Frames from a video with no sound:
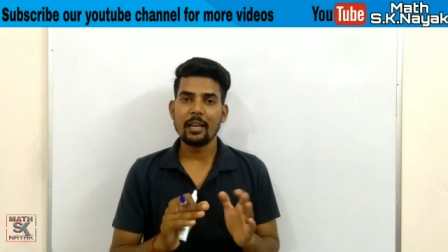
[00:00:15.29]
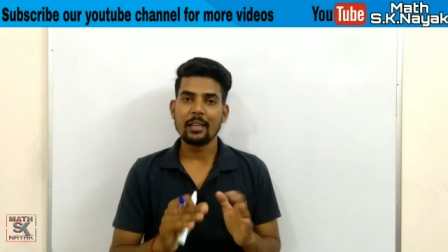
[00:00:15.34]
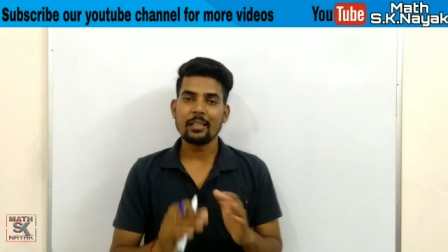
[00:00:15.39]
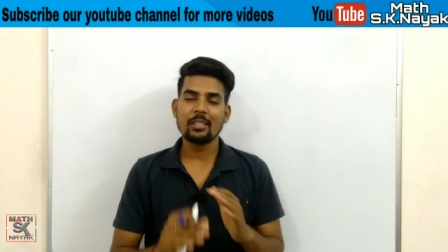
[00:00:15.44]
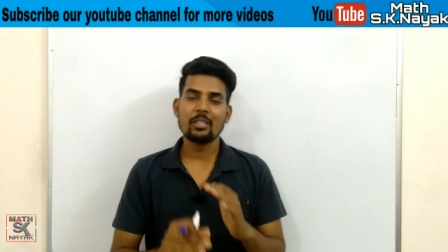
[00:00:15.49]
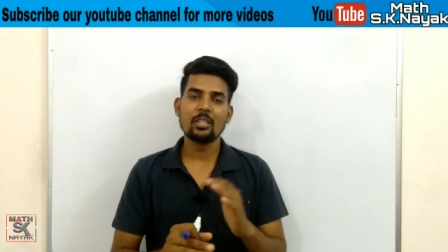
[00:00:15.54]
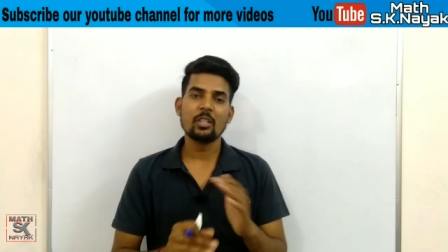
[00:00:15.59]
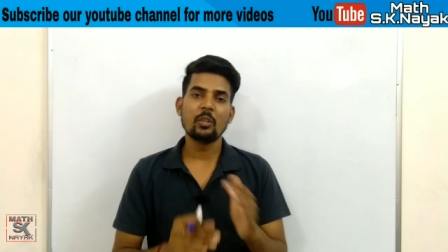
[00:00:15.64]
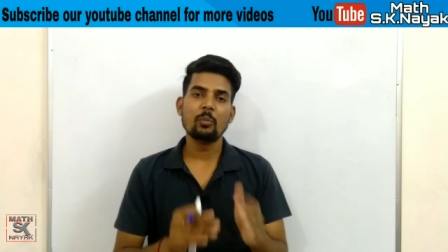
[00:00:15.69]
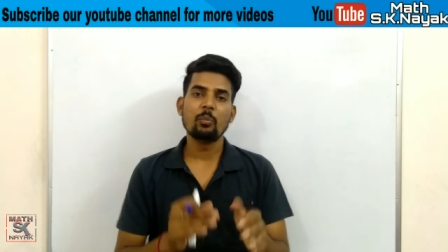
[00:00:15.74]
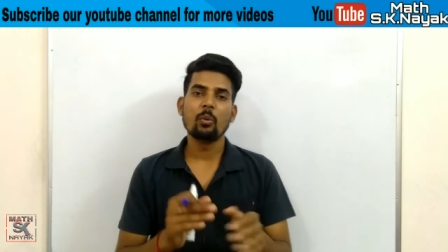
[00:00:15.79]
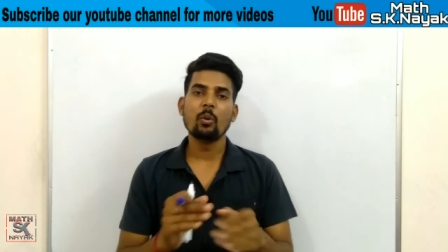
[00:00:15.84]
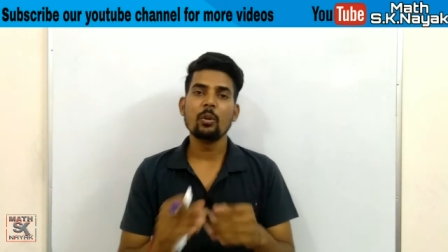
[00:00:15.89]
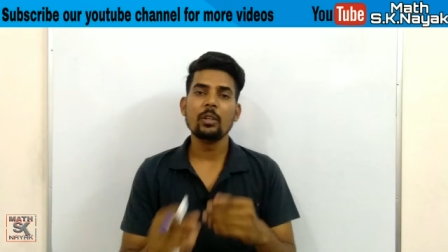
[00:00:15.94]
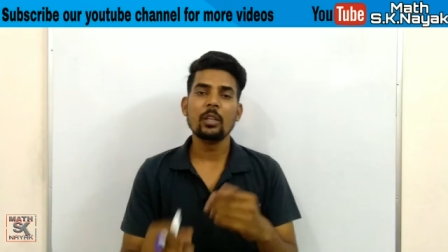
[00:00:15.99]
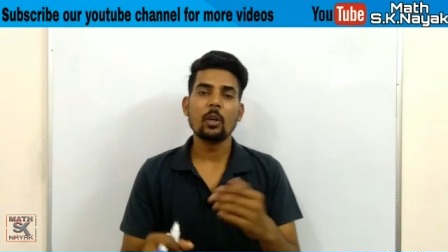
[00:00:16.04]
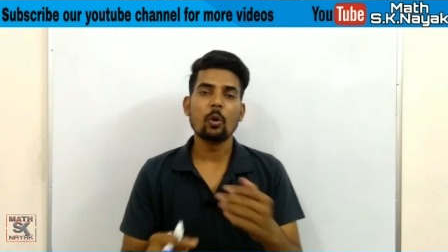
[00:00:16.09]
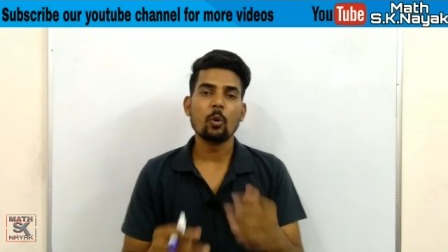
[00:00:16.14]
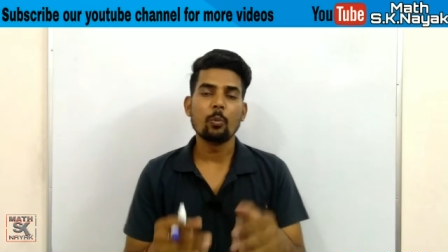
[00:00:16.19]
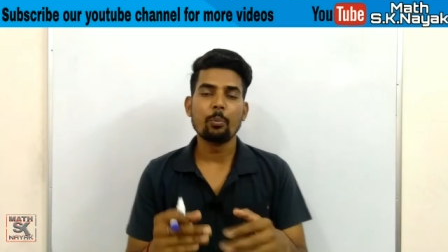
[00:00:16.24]
एग्जिट
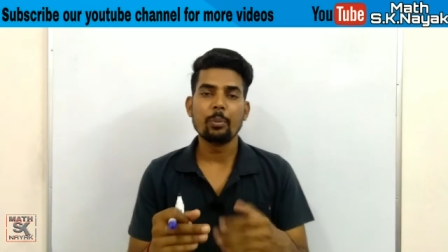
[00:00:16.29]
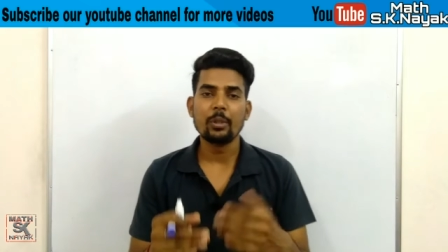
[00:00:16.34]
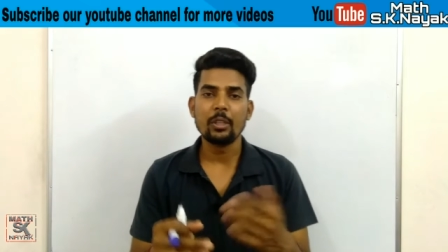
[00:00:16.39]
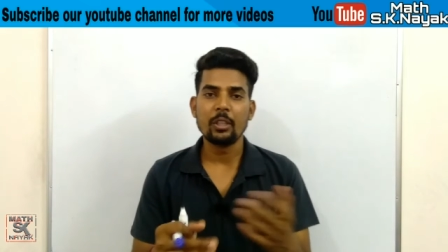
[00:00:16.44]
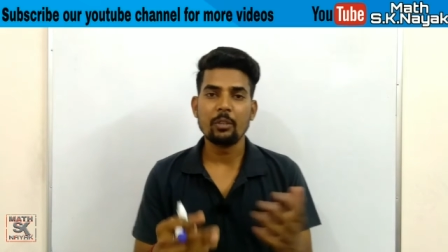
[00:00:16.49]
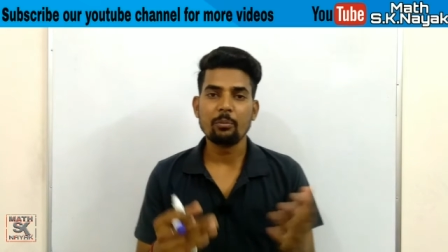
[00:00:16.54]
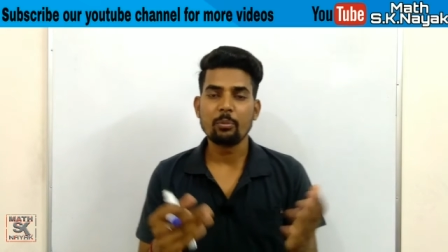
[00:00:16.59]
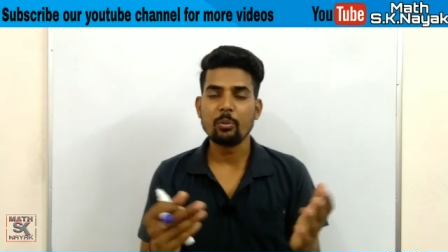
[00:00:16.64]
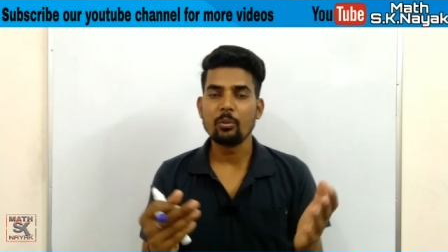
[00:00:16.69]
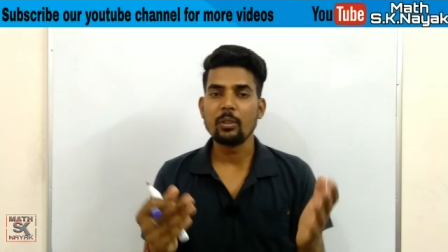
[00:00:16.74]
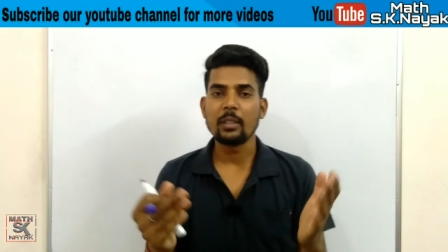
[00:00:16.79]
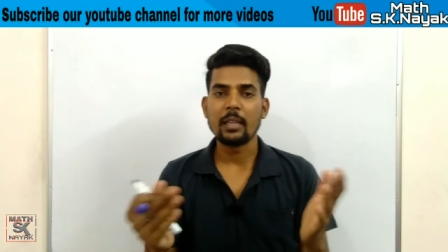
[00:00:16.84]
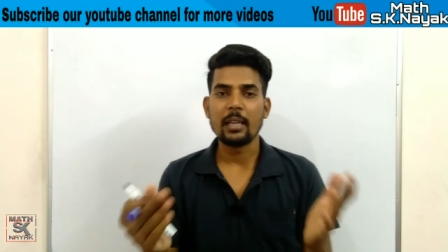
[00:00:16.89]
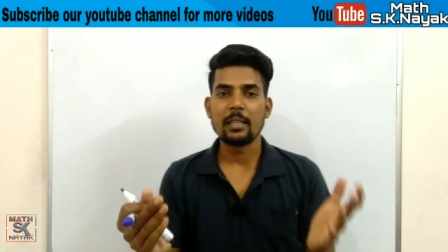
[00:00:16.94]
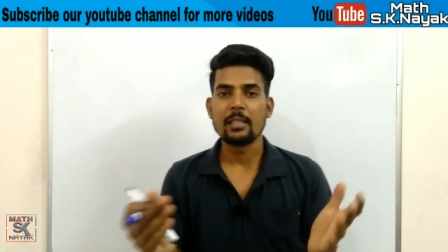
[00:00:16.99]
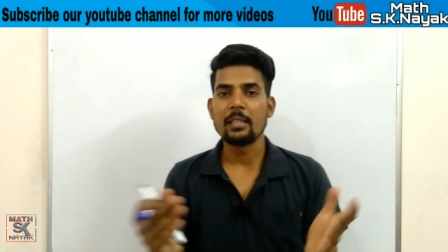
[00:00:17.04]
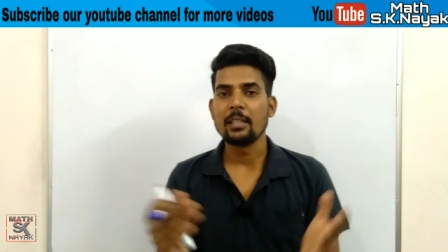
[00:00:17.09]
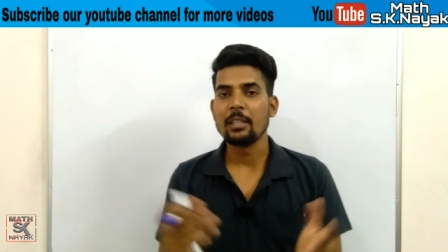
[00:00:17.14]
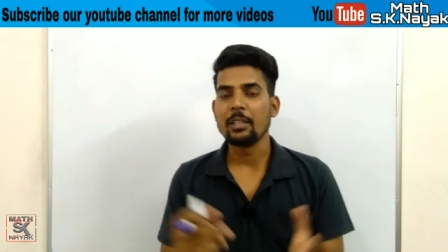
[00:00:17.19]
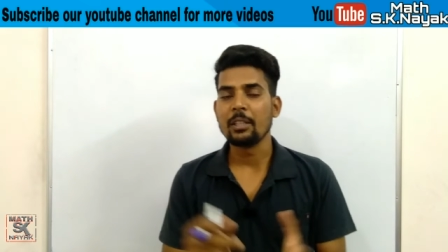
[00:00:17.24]
पोल या ओपिनियन पोल
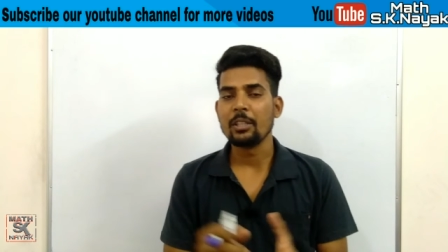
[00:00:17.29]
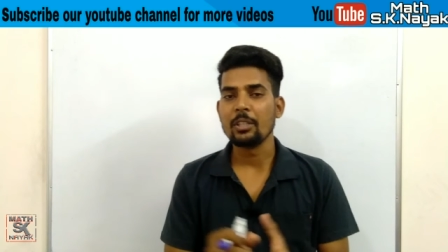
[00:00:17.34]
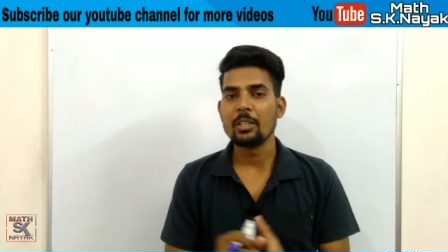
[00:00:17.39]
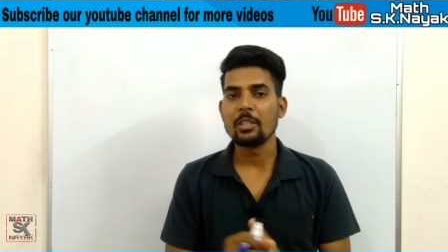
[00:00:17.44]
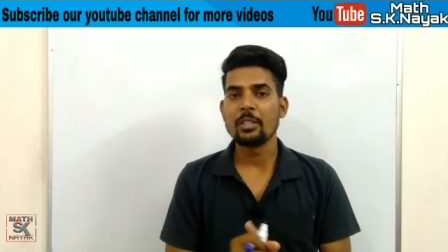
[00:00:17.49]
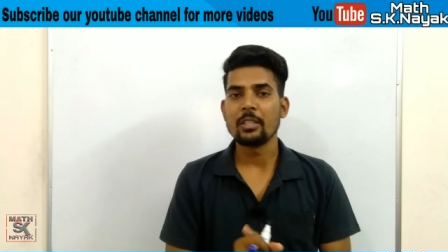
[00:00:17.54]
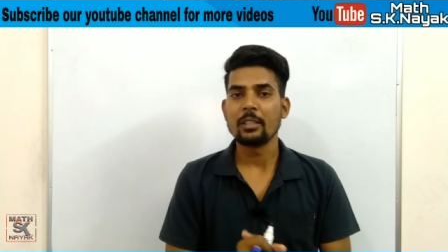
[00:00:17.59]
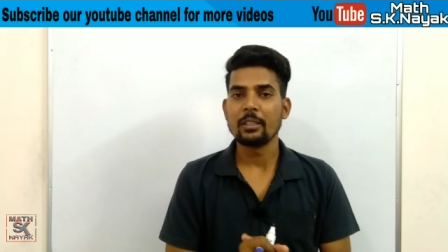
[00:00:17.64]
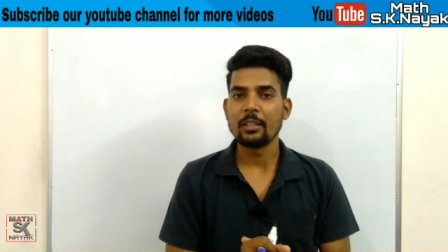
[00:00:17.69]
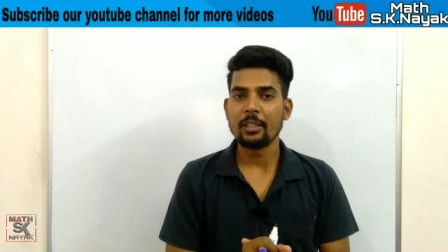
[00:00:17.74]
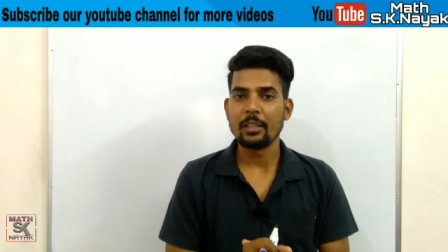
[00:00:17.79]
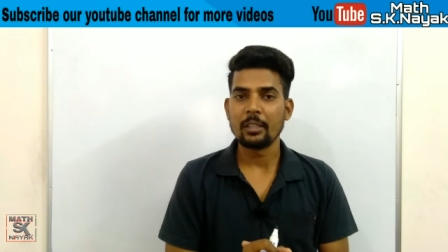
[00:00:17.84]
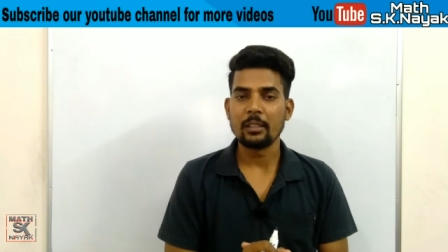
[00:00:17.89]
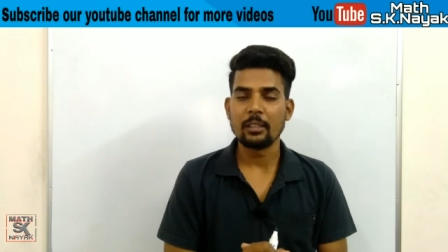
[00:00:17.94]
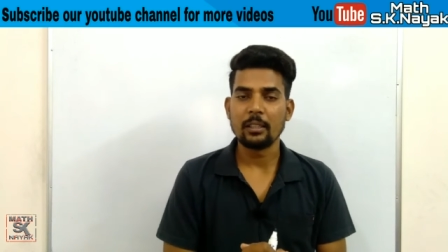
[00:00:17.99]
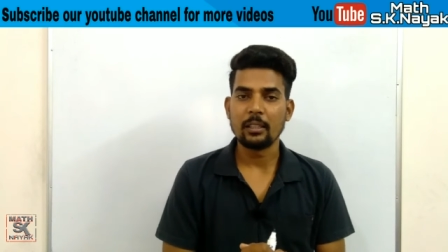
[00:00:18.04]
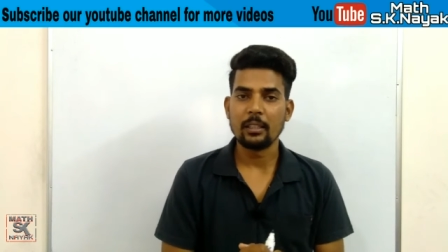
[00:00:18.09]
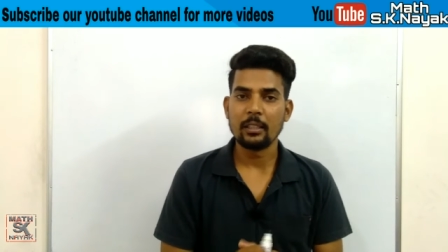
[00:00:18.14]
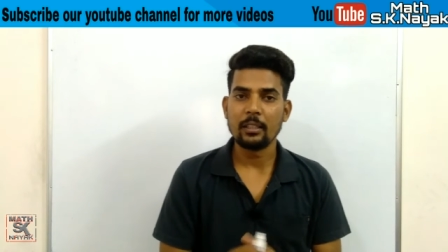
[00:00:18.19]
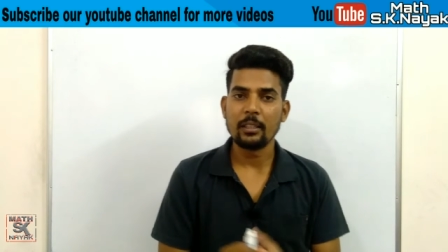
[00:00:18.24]
कैसे नतीजे चलते
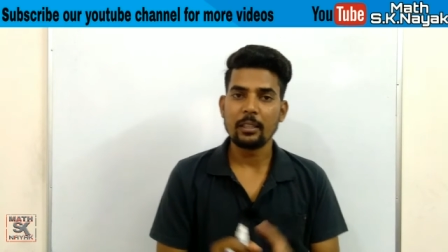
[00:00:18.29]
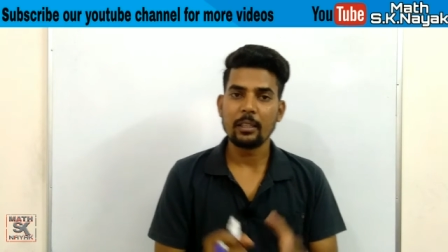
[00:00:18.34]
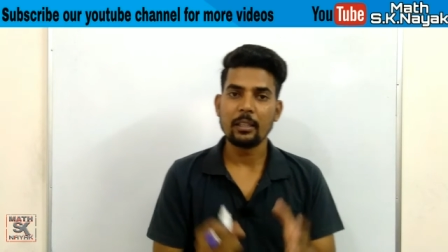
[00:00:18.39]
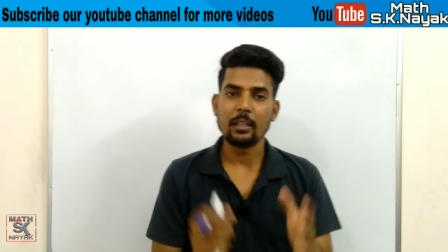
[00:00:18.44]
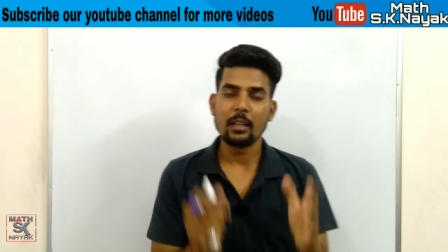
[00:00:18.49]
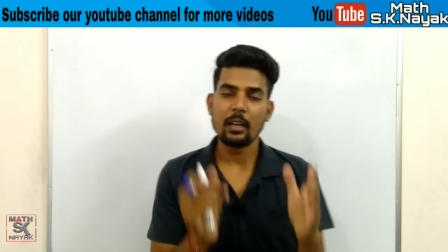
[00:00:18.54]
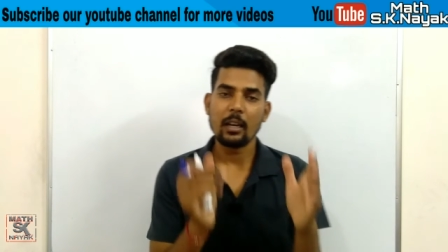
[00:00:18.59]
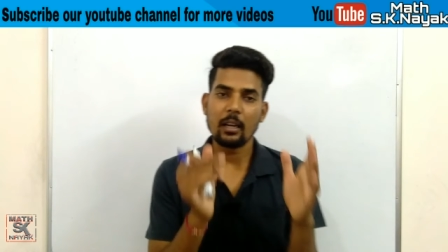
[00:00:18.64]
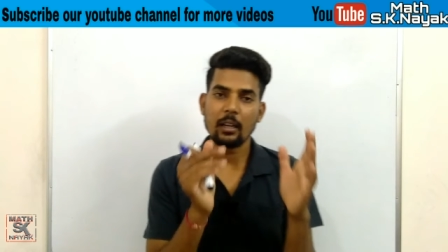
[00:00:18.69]
रहते हैं लेकिन